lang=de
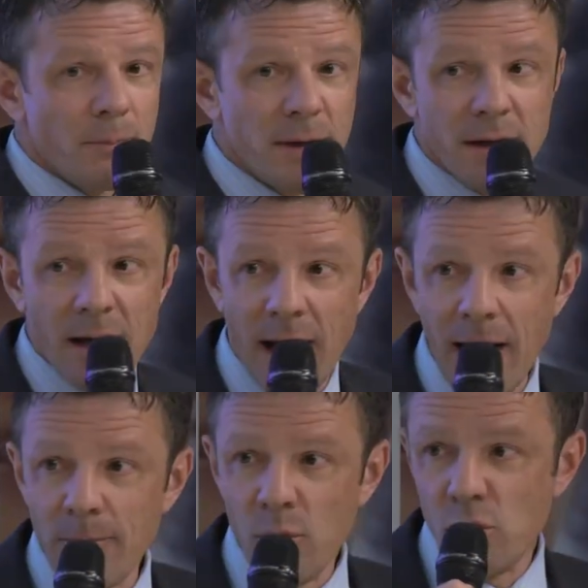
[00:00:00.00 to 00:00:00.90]
Bei den
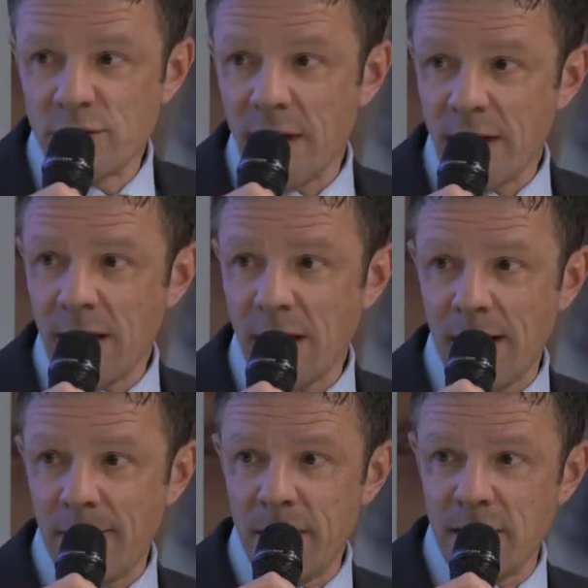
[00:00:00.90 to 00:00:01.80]
KMU sage ich, ich
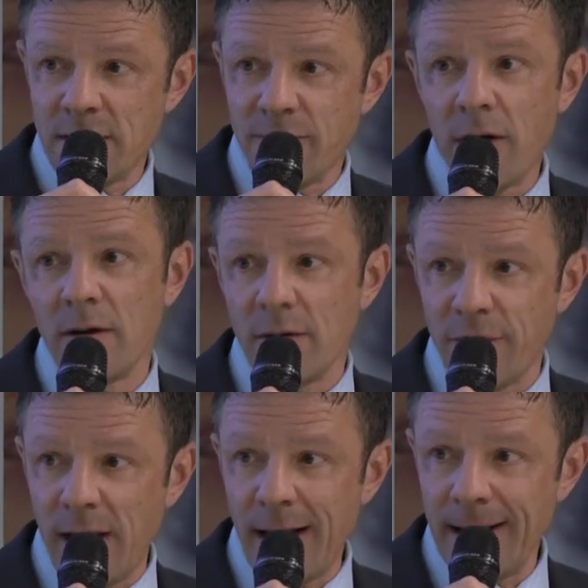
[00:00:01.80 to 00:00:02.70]
habe Feuer
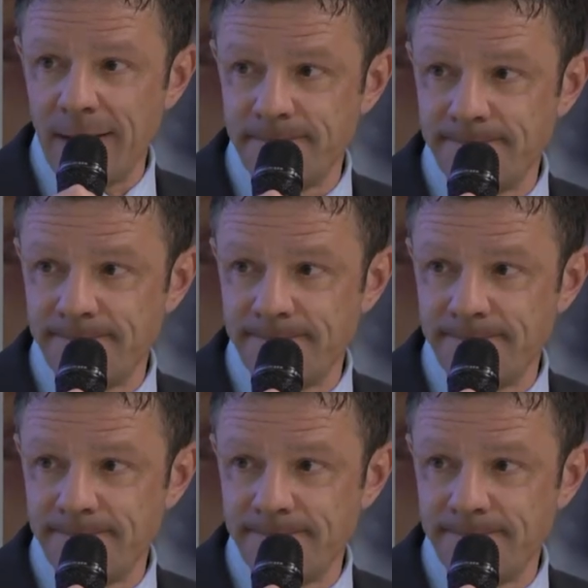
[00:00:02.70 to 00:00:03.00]
frei.